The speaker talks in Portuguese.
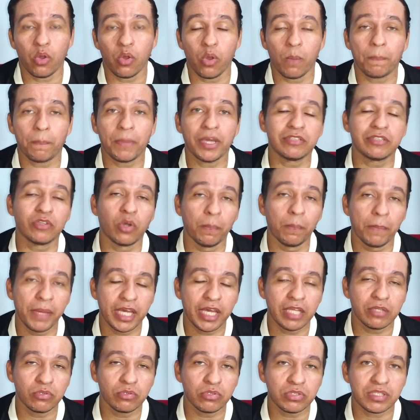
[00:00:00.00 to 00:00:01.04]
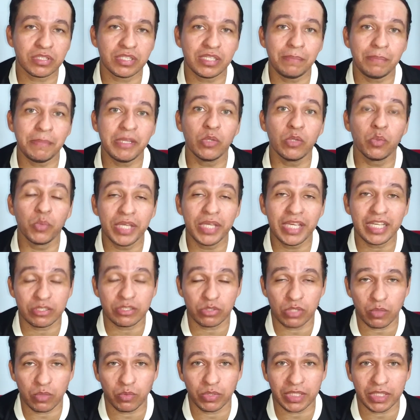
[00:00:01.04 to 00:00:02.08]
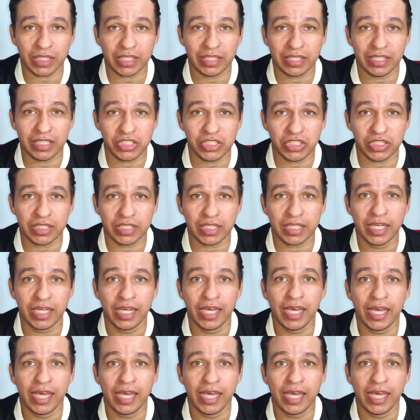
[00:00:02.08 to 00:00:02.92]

ou pelo menos diminuir a sua conta de energia.